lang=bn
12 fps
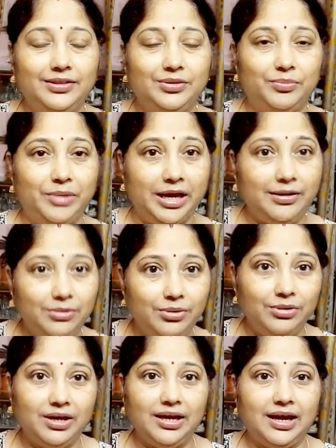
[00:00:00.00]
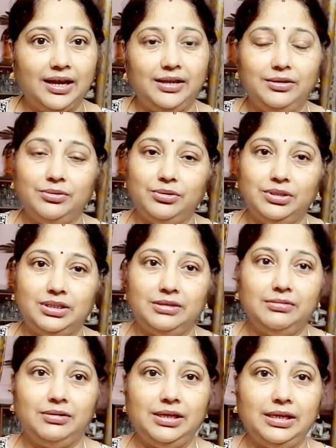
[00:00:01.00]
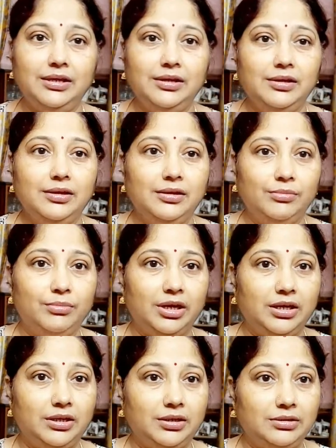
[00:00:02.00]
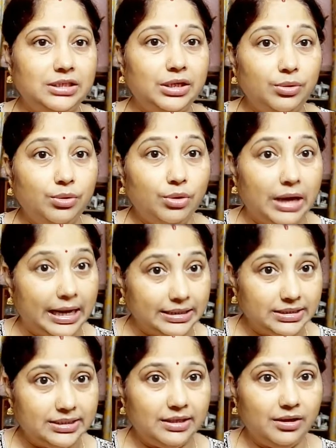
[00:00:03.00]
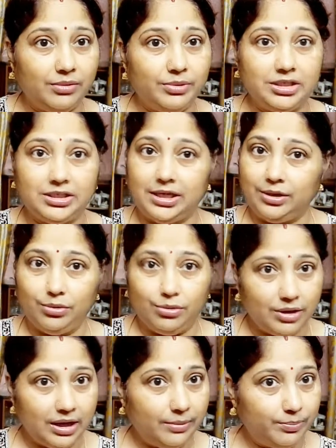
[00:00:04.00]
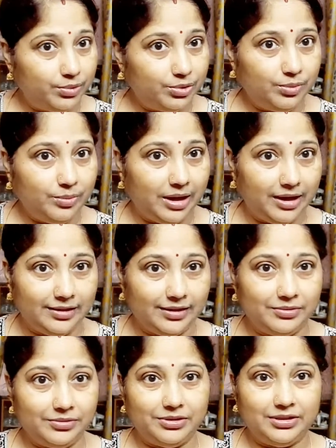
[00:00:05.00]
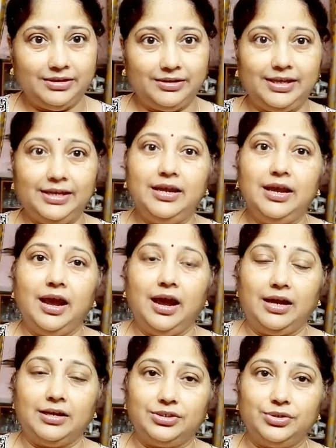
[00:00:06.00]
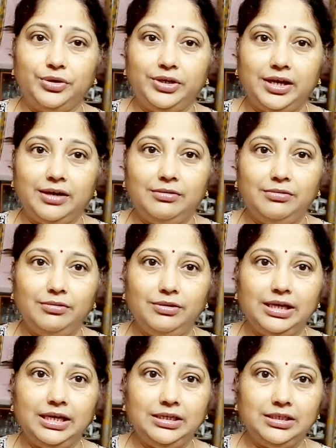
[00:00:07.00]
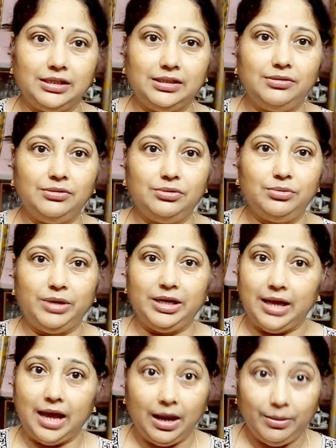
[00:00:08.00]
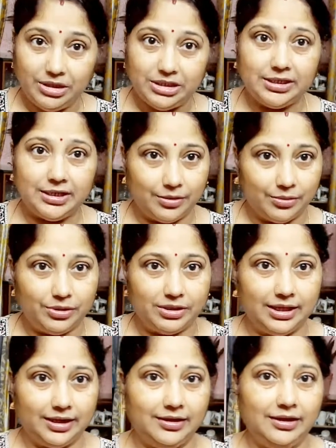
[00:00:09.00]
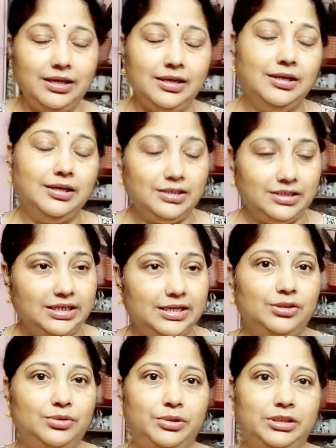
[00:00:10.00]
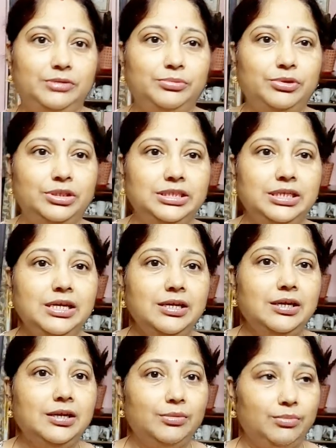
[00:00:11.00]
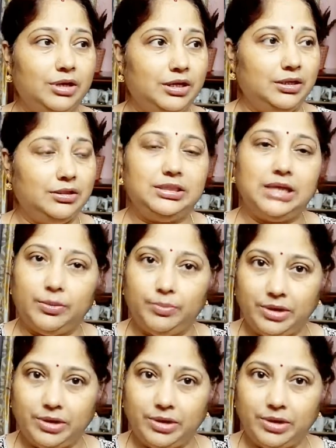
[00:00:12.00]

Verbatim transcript: তো ব্যাগগুলোকে খালি করতে হলে মানে যেগুলো কাচতে হবে সেগুলোকে প্রথমে আলাদা করতে হয় আর সোয়েটারগুলোকে সাধারণত মানে আমি যেটা করে থাকি সেটা তোমাদের বলছি মানে চার